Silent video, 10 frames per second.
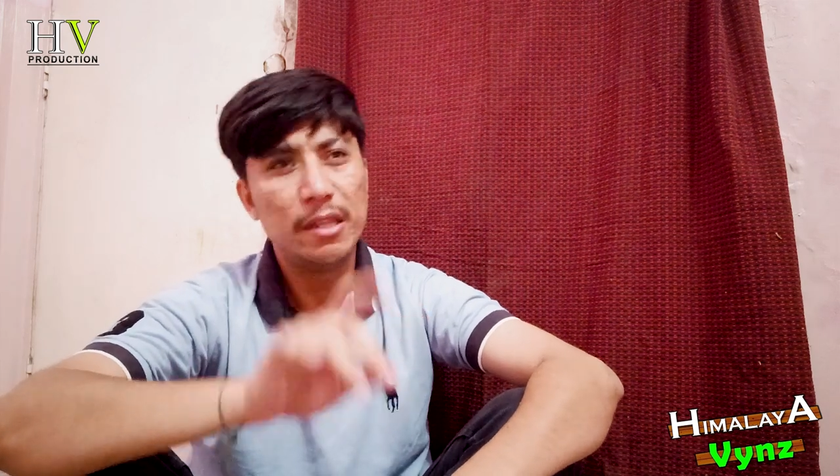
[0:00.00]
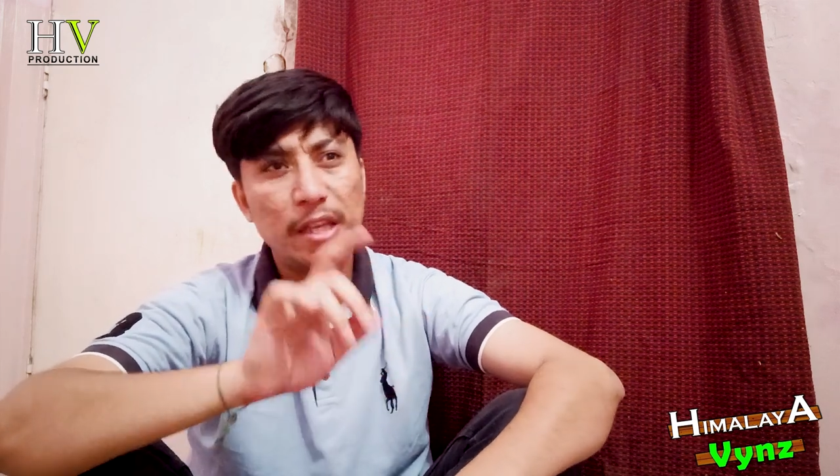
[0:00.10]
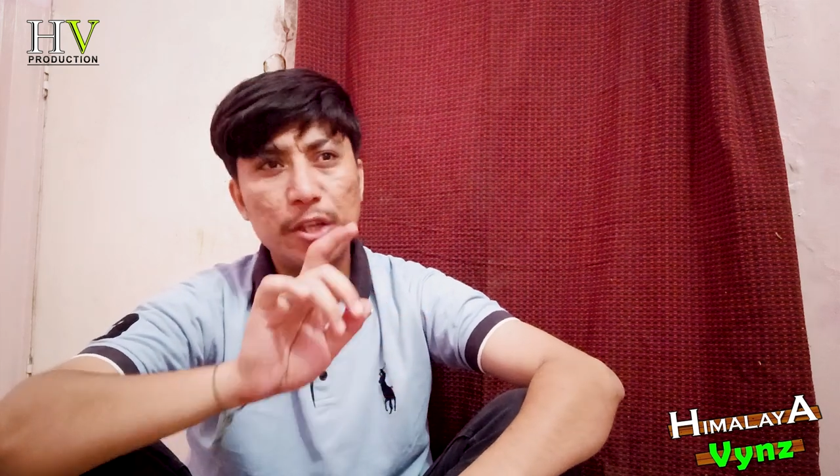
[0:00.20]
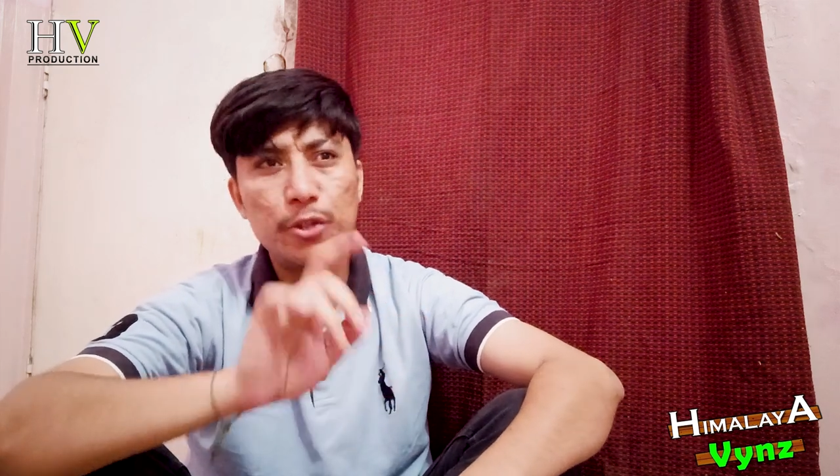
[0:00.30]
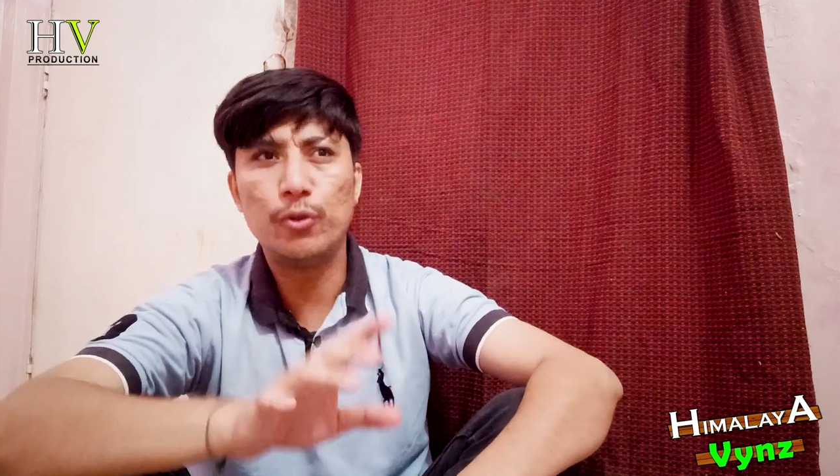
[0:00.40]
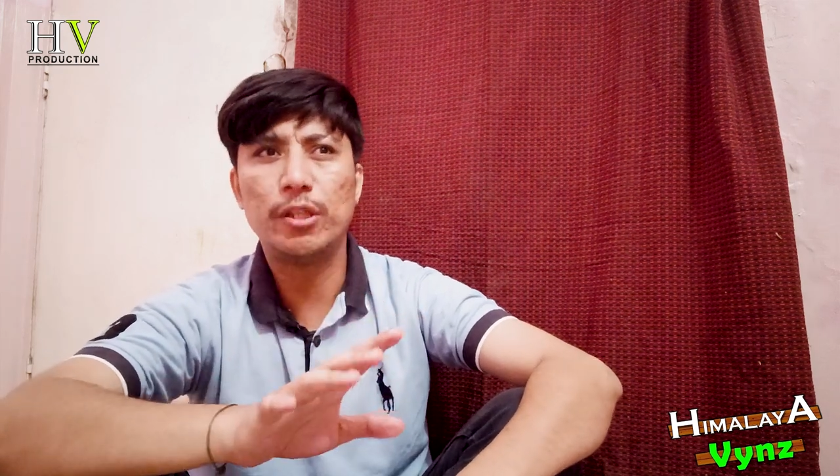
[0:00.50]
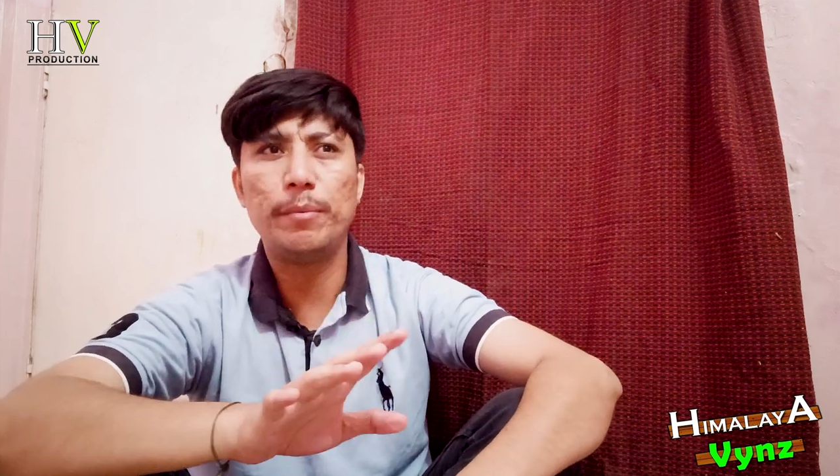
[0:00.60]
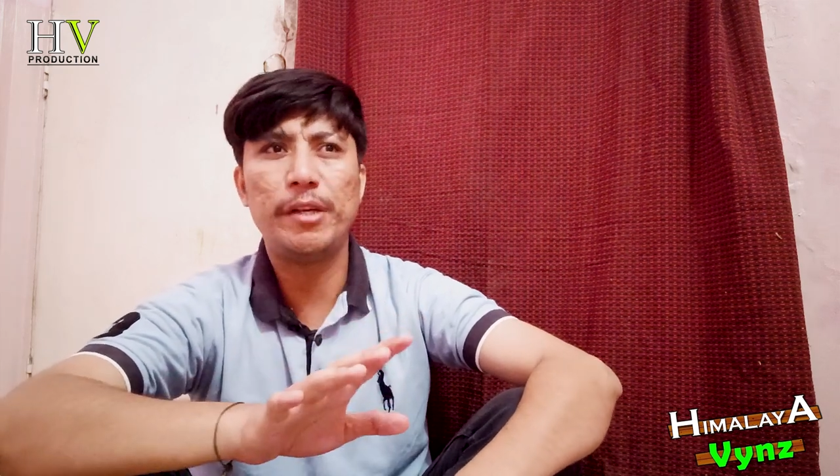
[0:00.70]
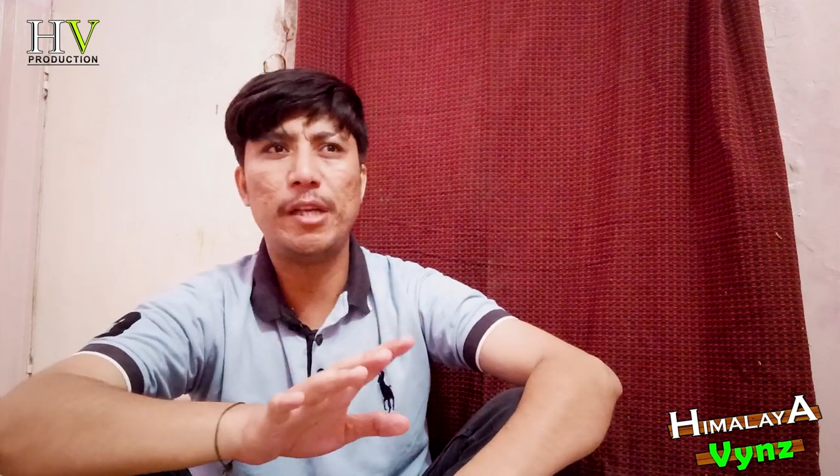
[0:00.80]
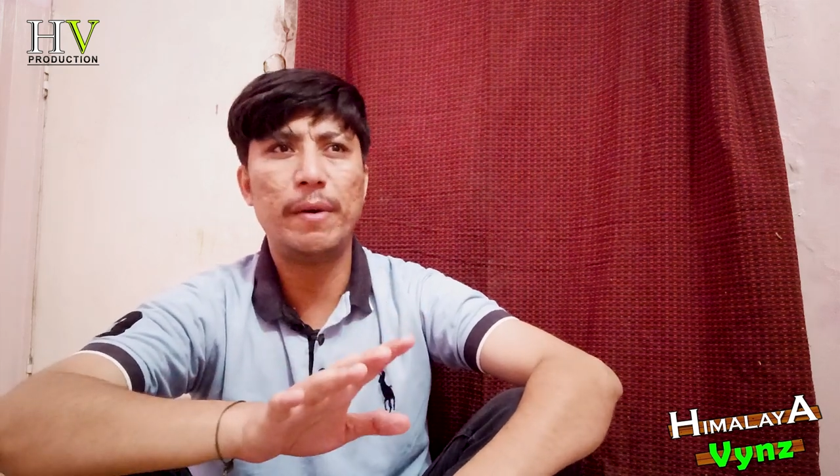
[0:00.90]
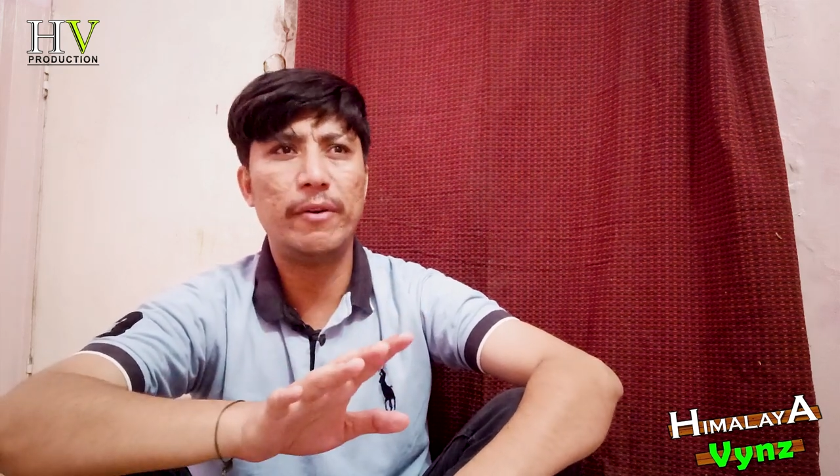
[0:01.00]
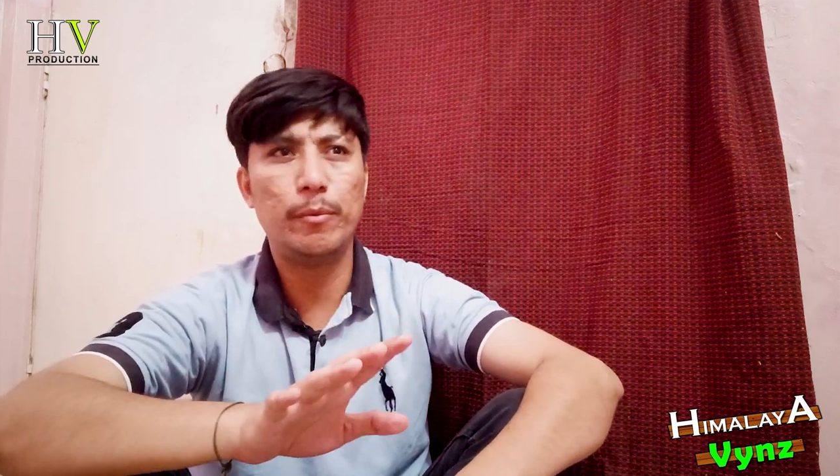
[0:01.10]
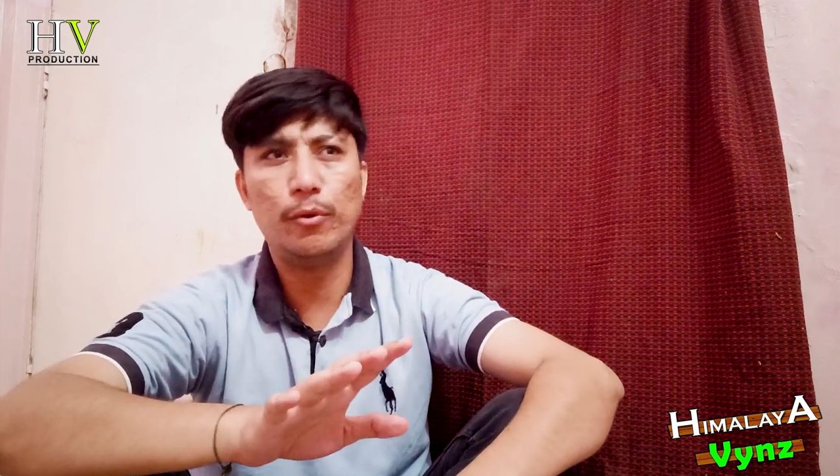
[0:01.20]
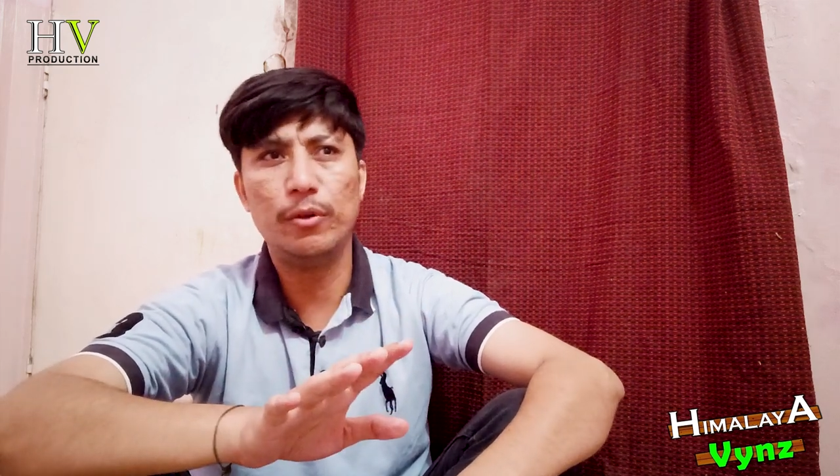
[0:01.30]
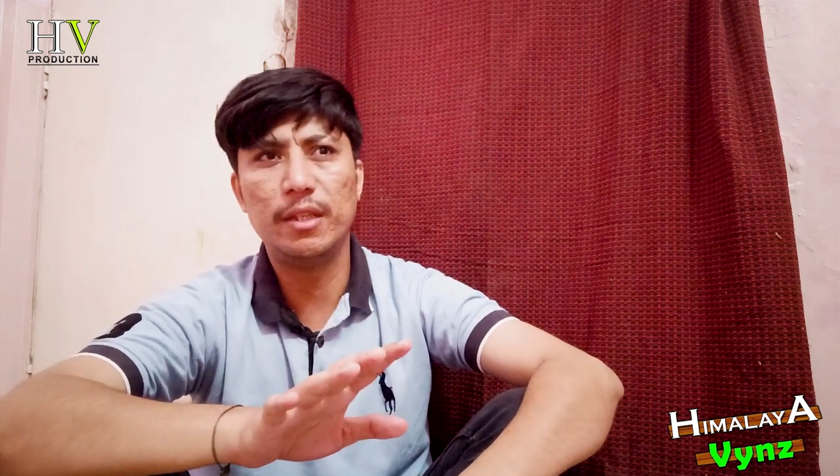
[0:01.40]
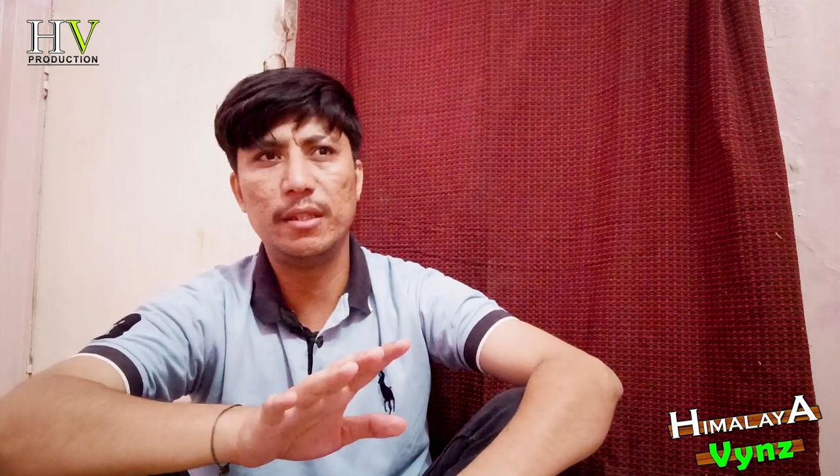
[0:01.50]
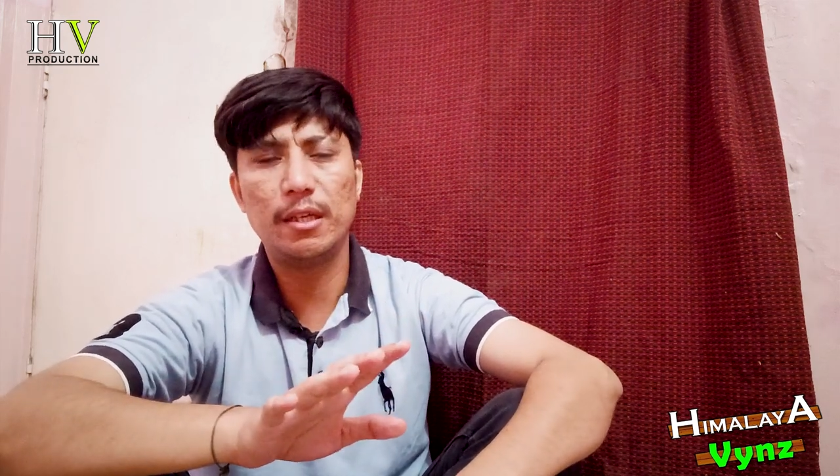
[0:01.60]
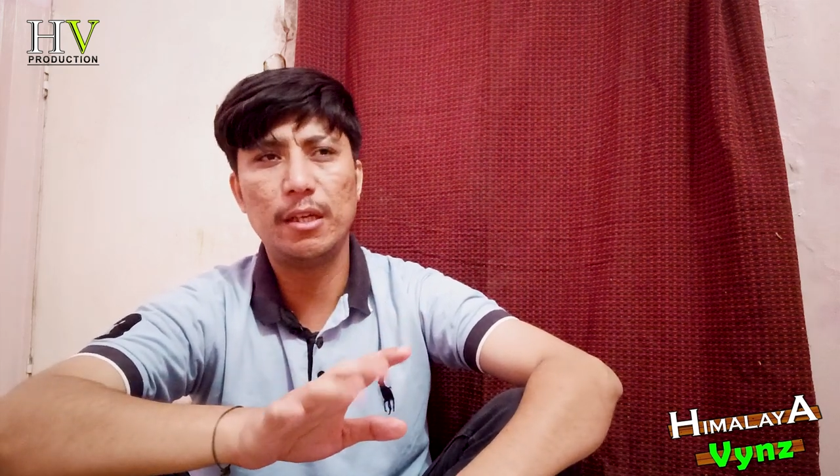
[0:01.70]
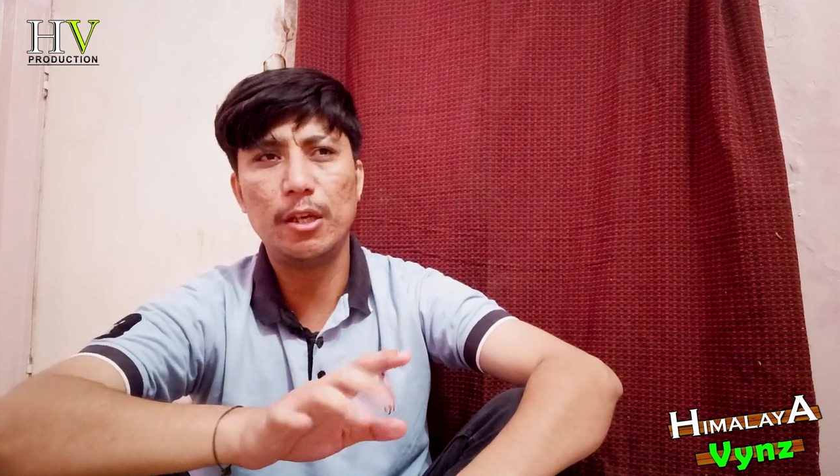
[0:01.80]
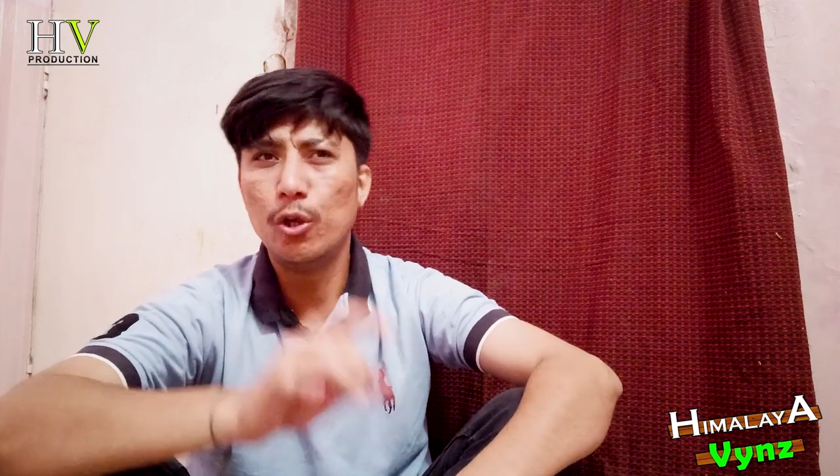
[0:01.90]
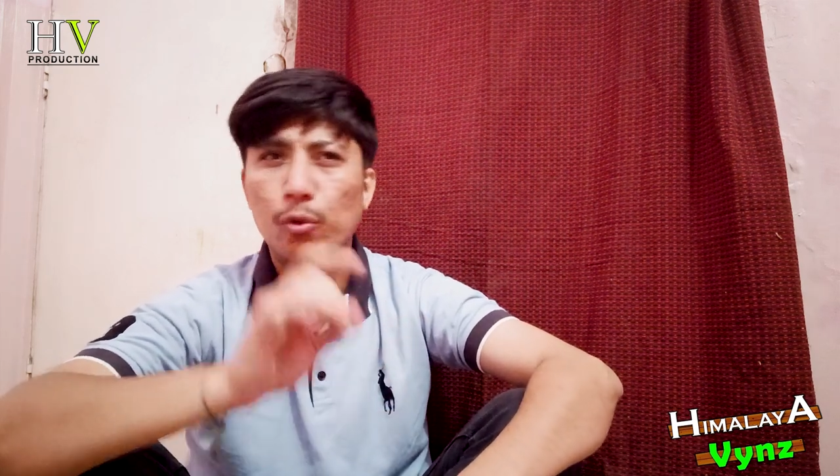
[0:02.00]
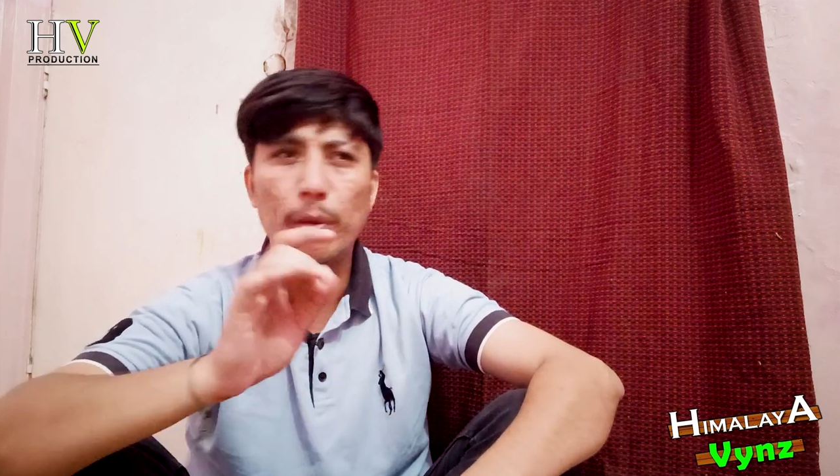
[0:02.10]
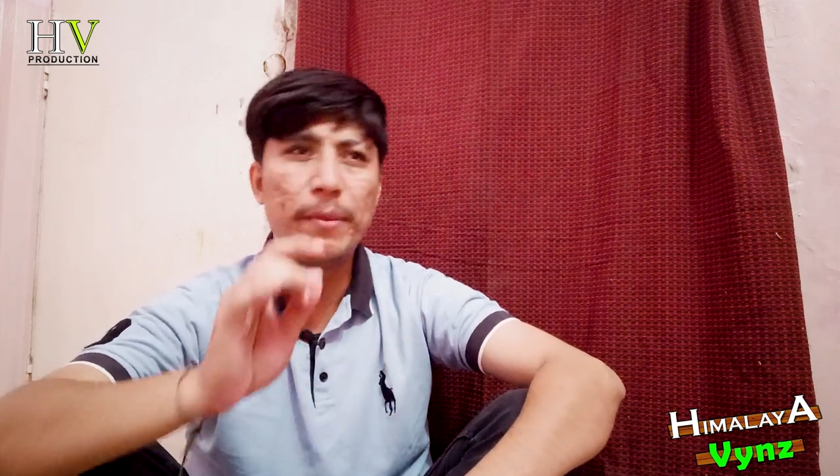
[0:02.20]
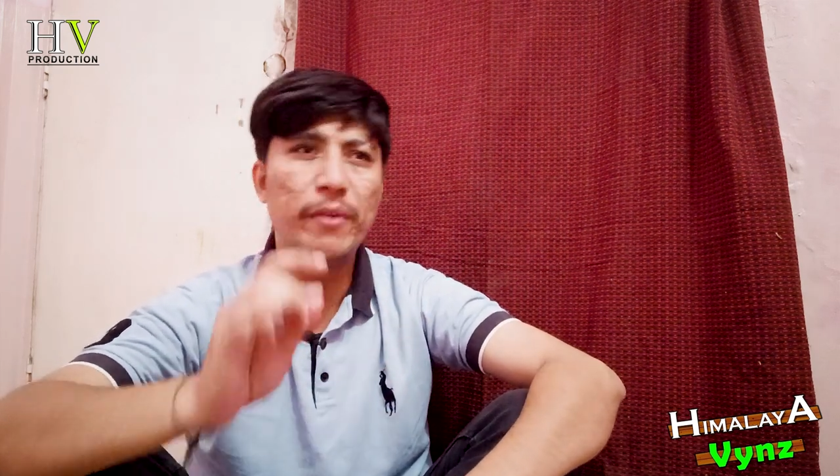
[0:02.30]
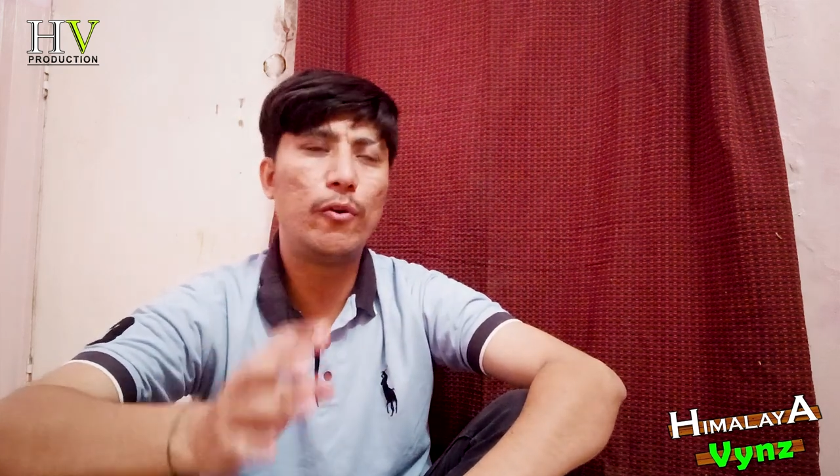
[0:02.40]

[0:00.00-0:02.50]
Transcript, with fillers: तेरी सोशल मीडिया पावर बहुत ज़्यादा है तो अपने